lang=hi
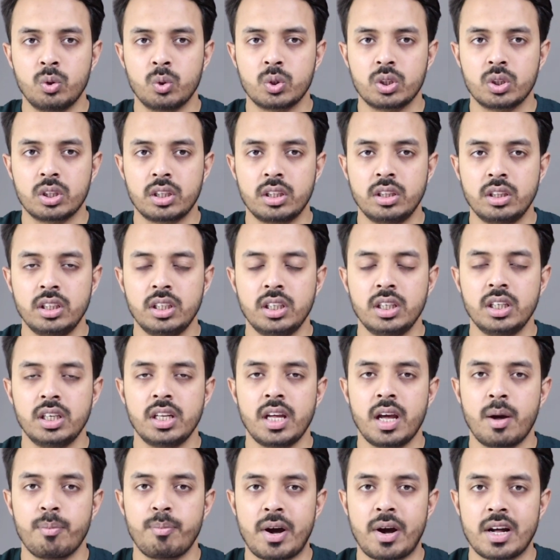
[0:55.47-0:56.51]
दो तीन
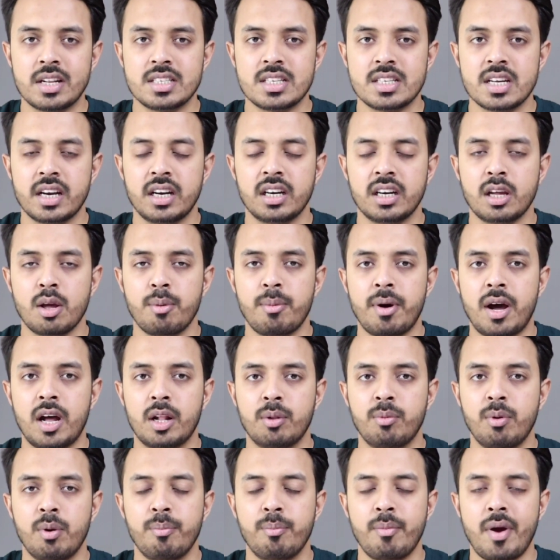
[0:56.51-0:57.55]
या पाँच सेकंड के
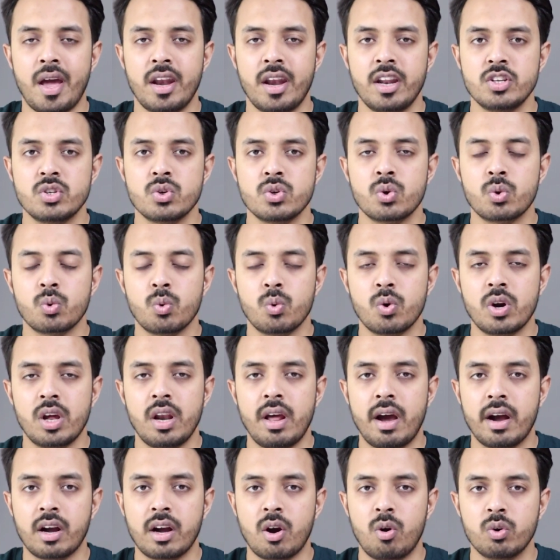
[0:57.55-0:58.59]
बाद में मैनेज और
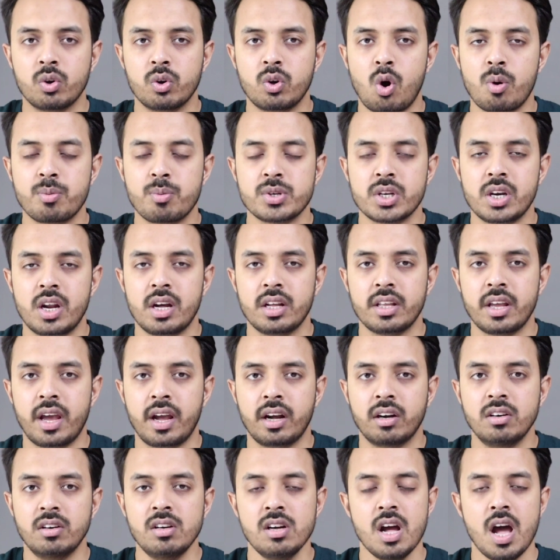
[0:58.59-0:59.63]
गूगल अकाउंट का ऑप्शन आ
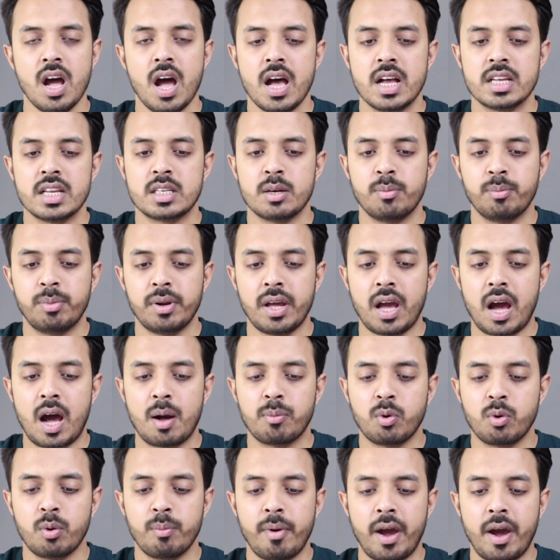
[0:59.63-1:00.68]
जाएगा सिंपली
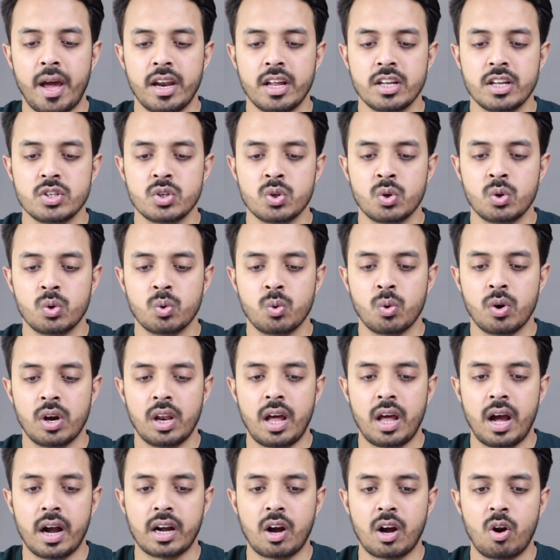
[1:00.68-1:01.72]
आपको मैनेज योर
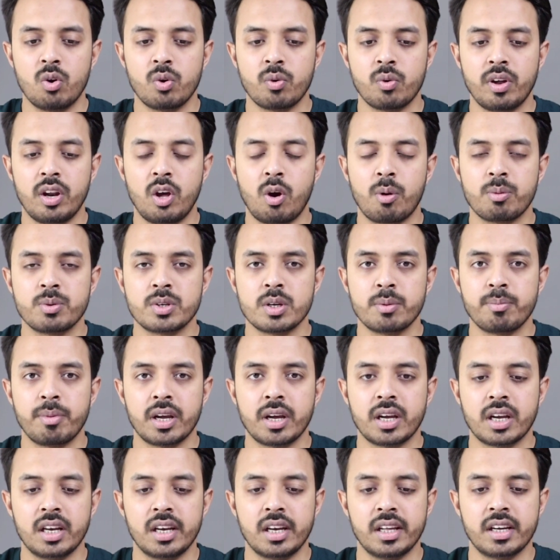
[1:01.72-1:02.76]
गूगल अकाउंट वाले ऑप्शन
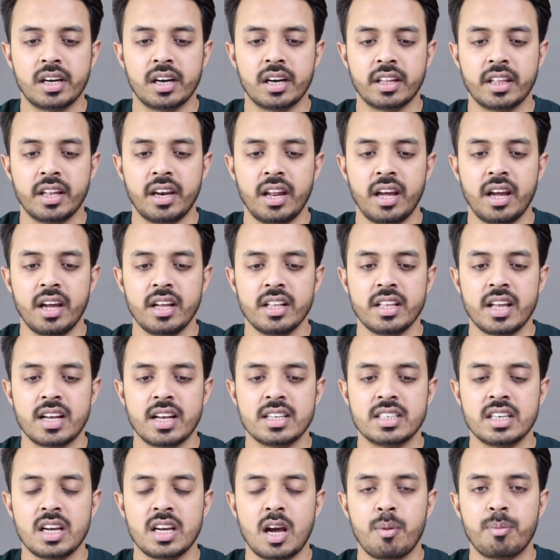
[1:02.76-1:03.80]
पे क्लिक कर देना है
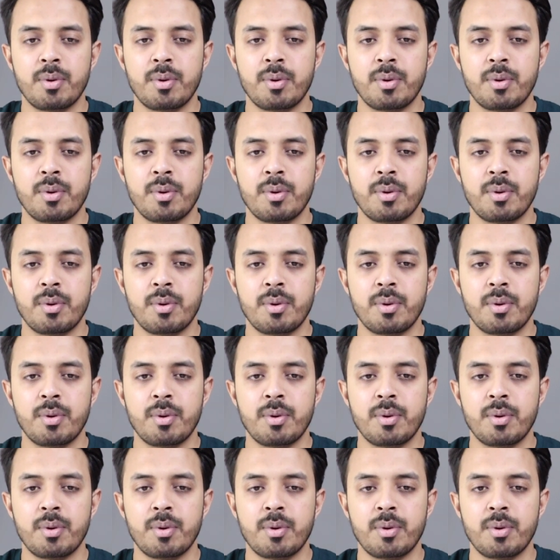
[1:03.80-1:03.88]
जैसे ही